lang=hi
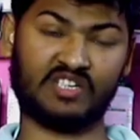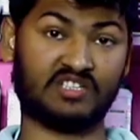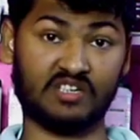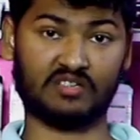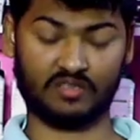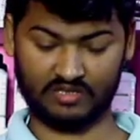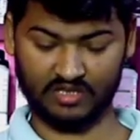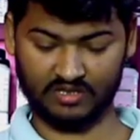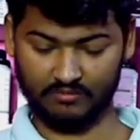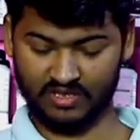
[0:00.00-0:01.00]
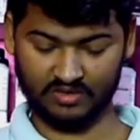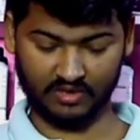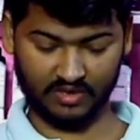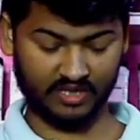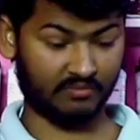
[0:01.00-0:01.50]
इसे अच्छे से मिक्स
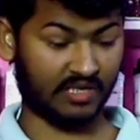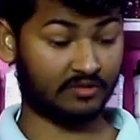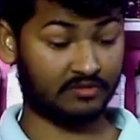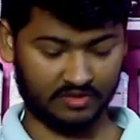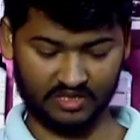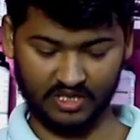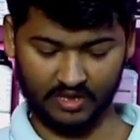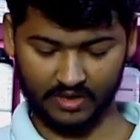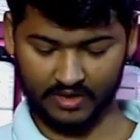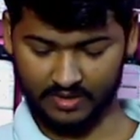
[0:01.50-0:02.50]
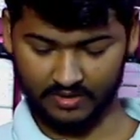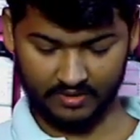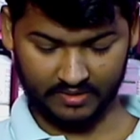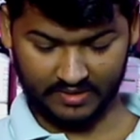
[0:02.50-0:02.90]
करने के बाद इसे सील करना है